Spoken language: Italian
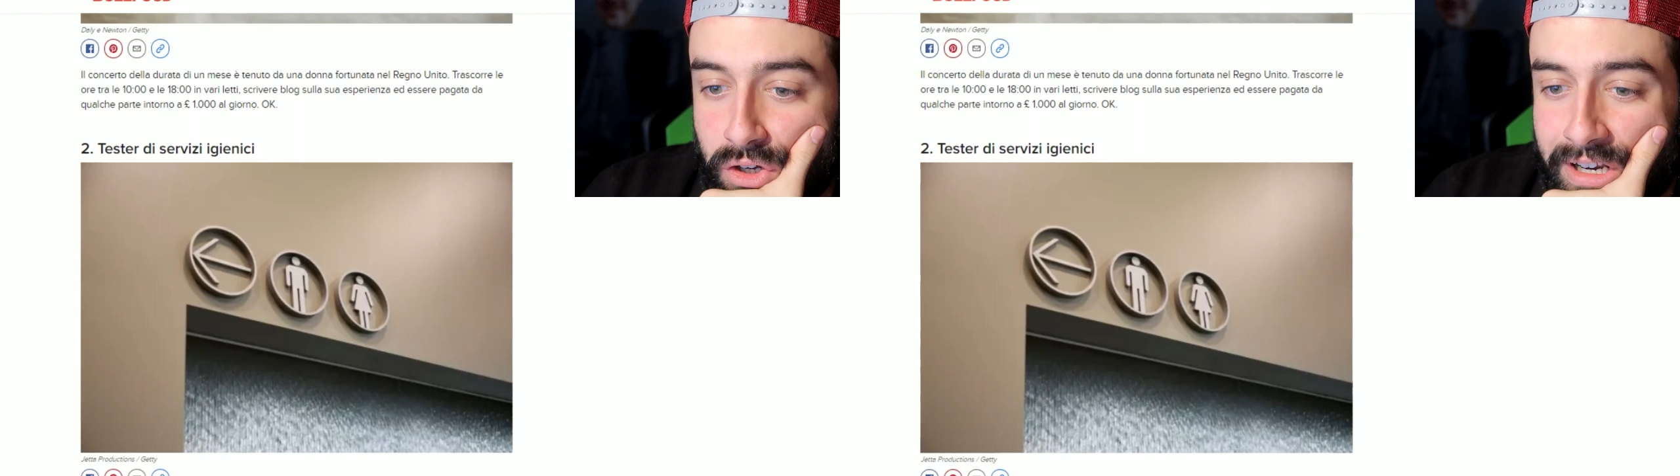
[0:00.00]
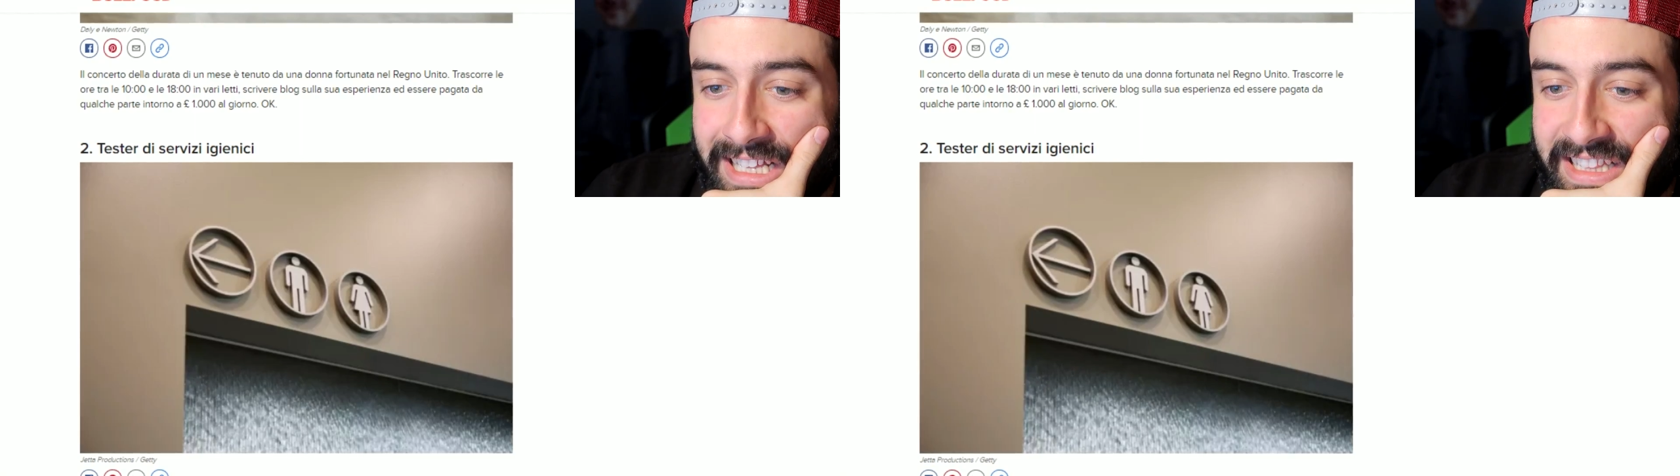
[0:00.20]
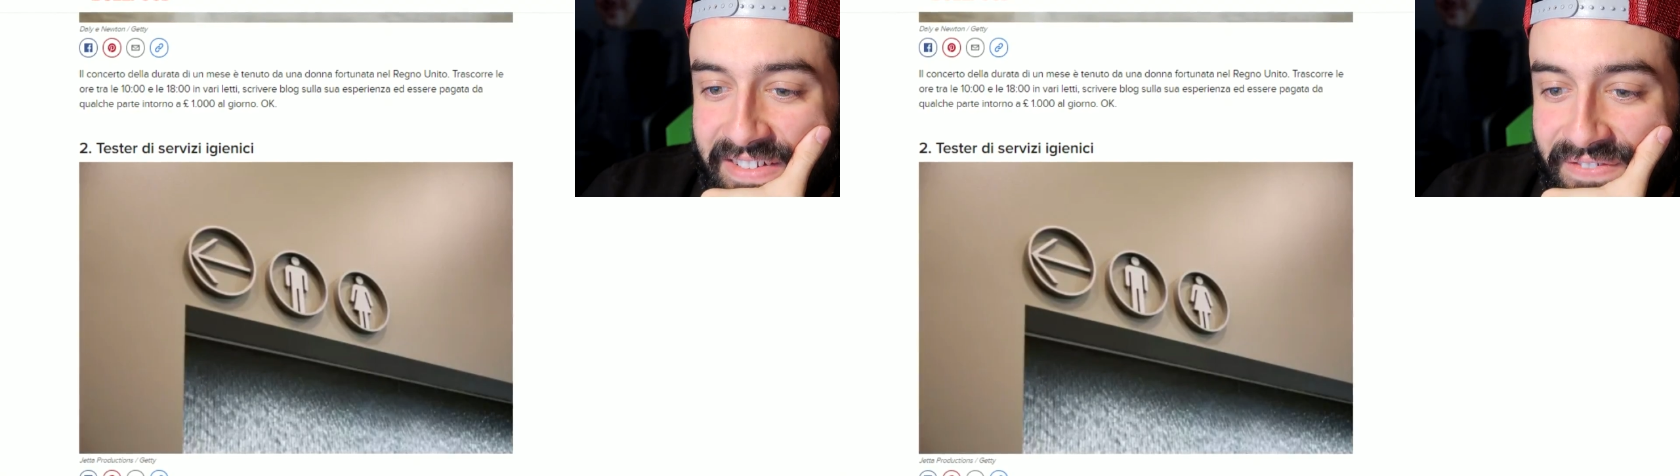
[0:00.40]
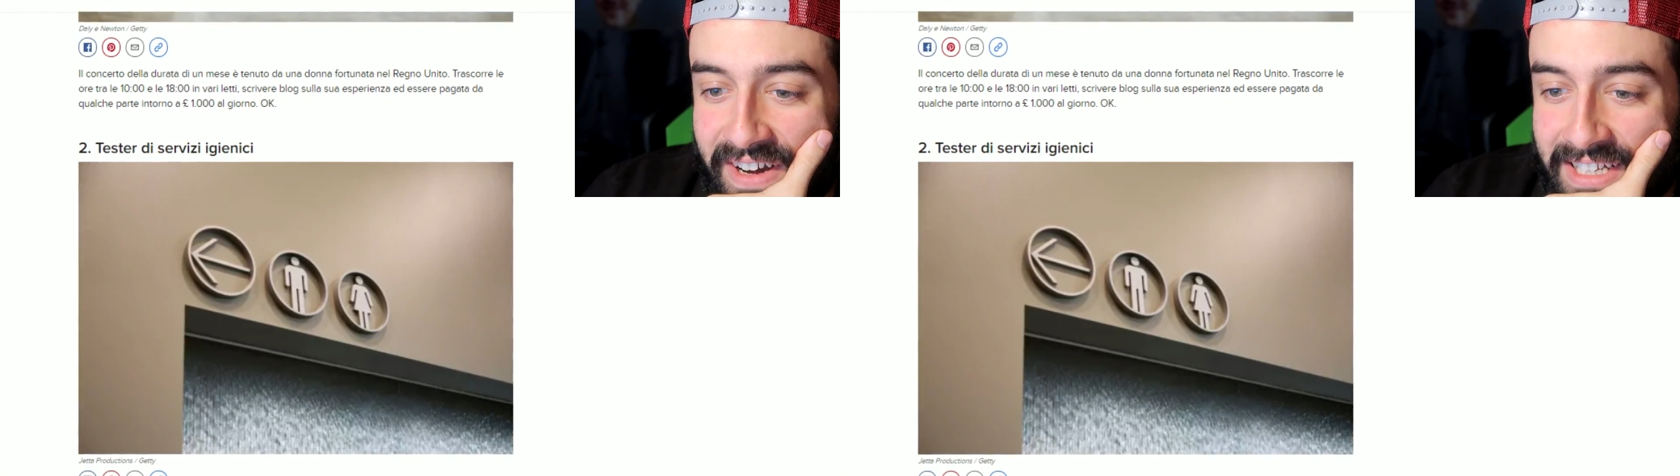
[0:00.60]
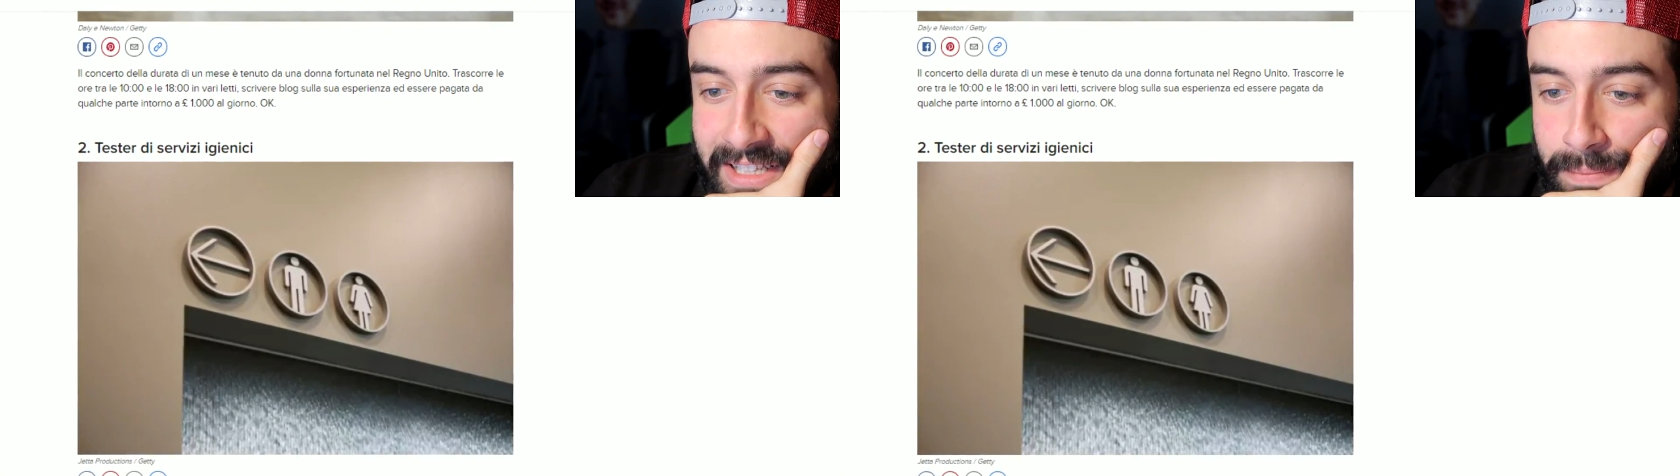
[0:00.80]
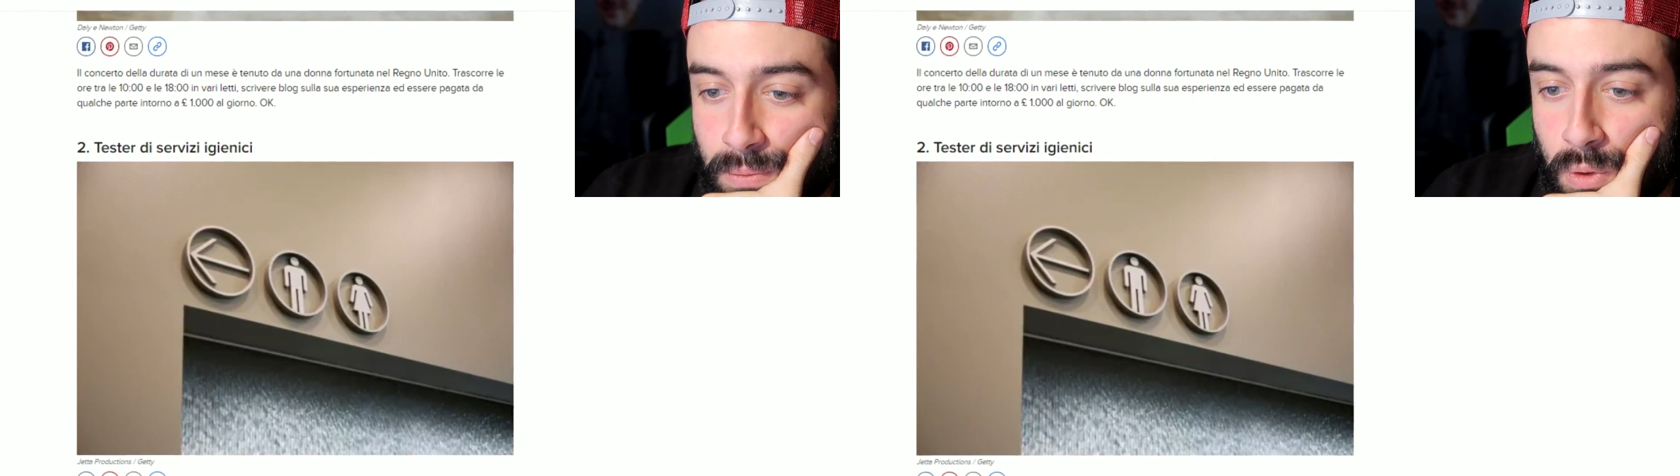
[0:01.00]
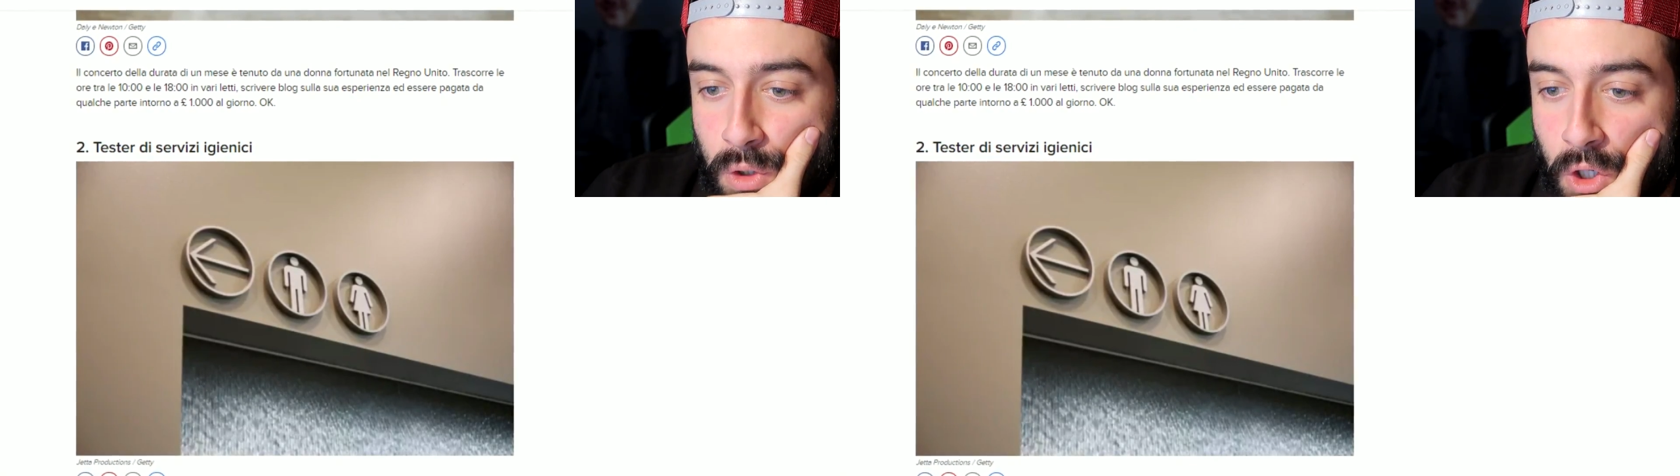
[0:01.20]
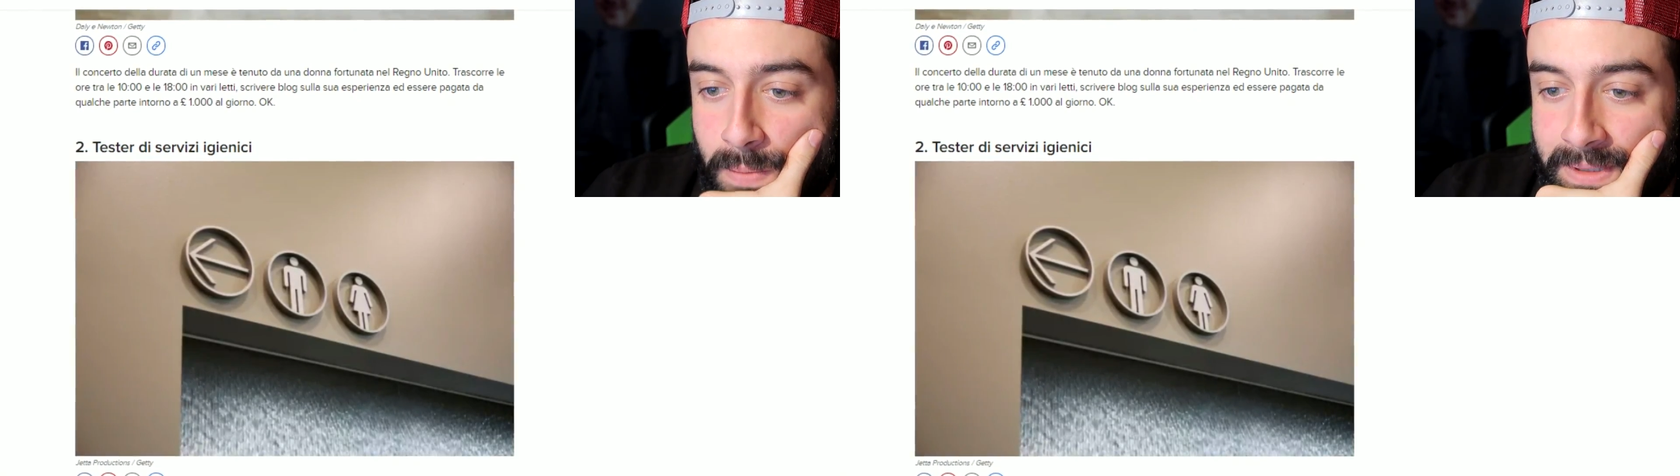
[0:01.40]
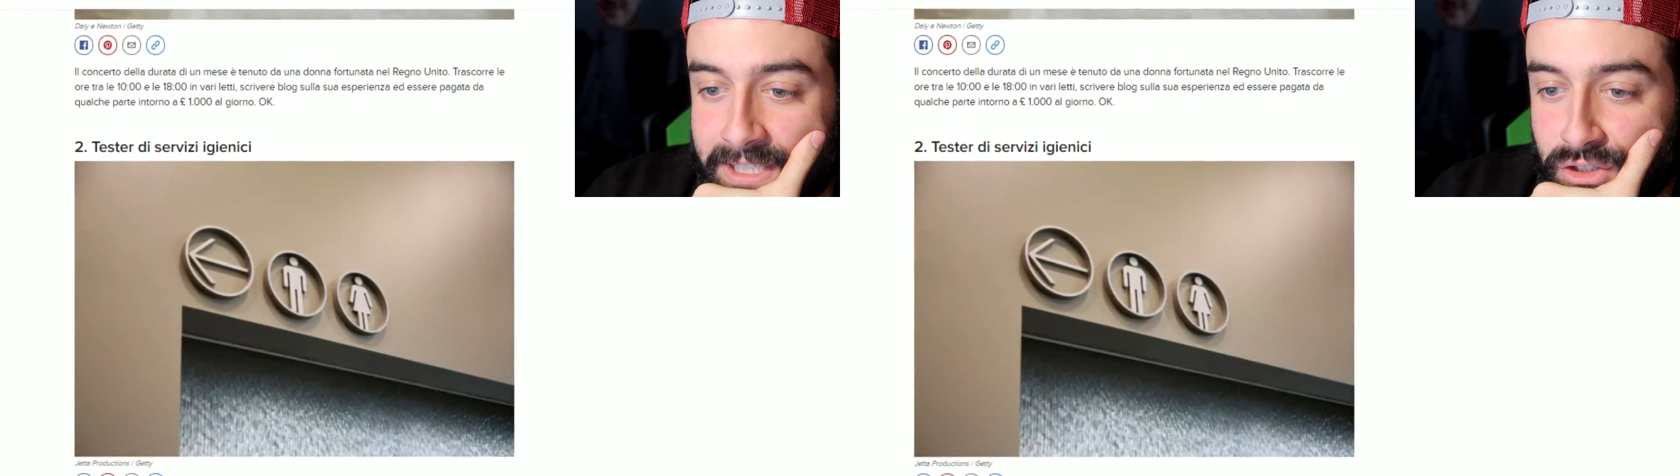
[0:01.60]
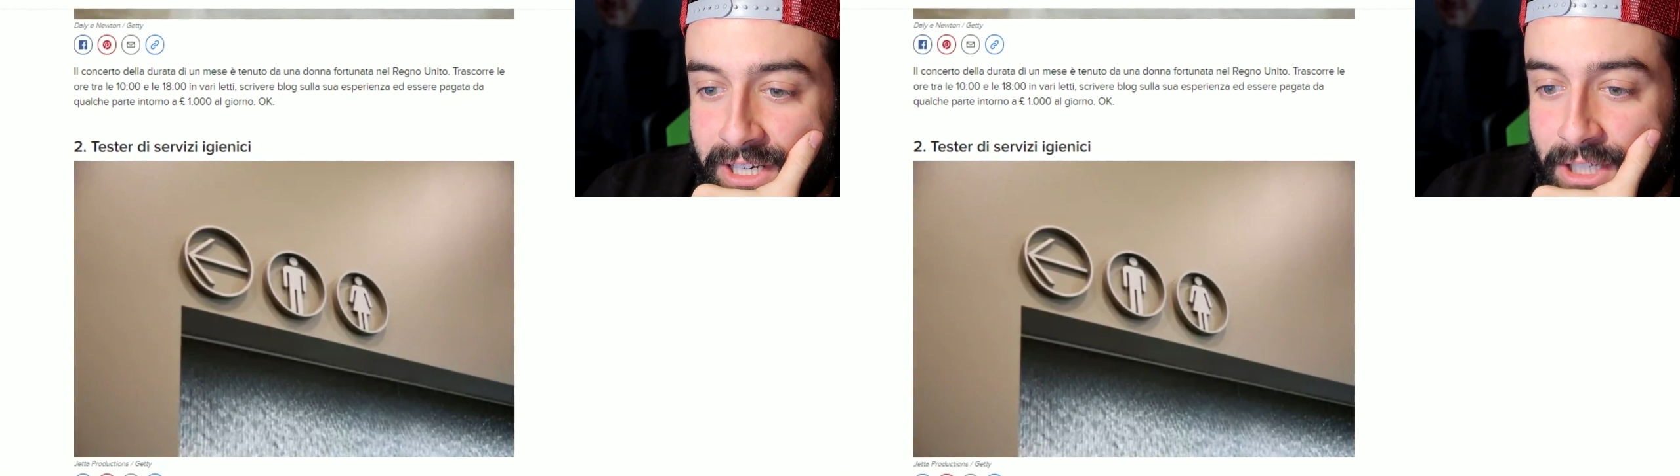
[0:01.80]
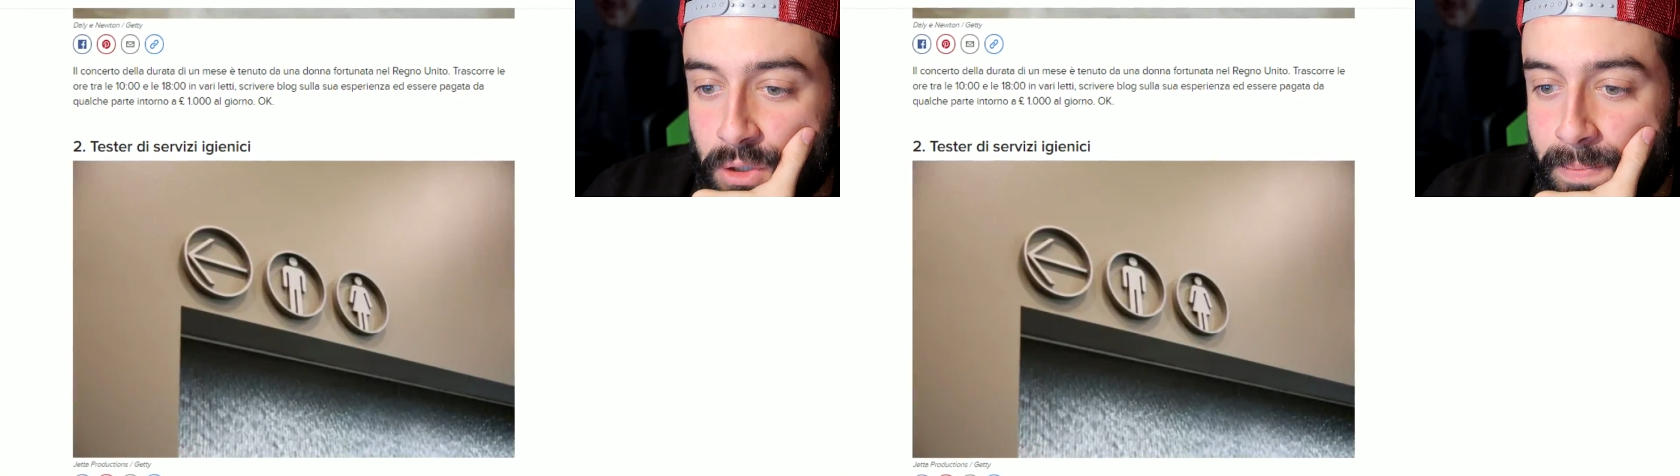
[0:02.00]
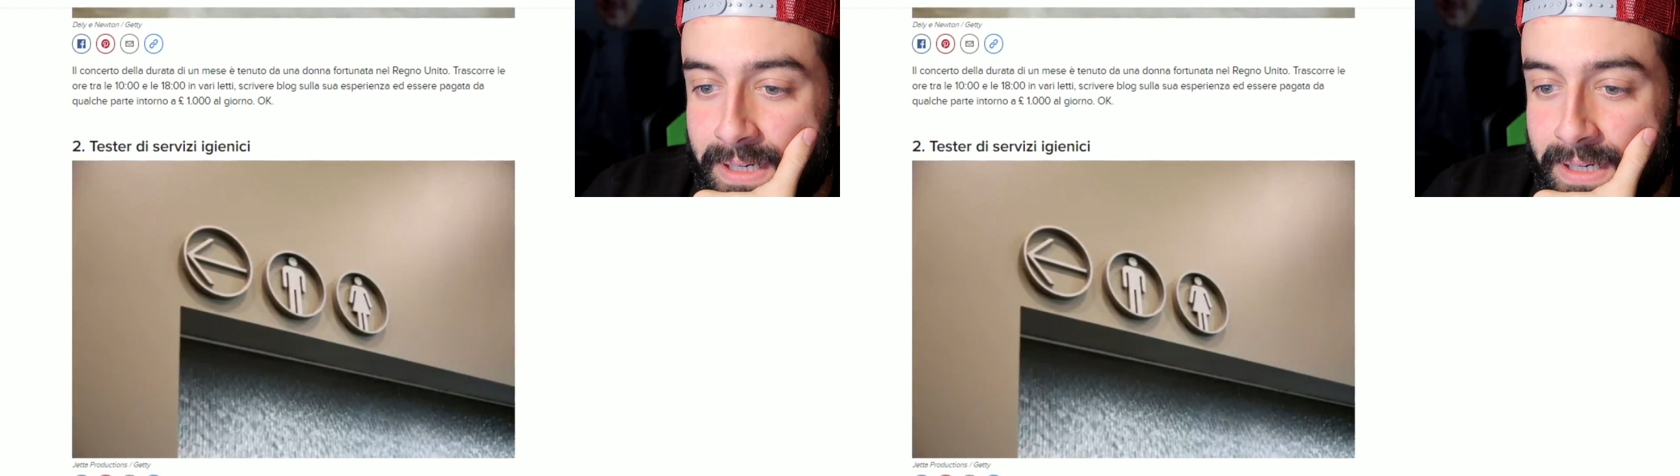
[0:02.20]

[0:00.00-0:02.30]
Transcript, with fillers: Toiletfinder.com sta cercando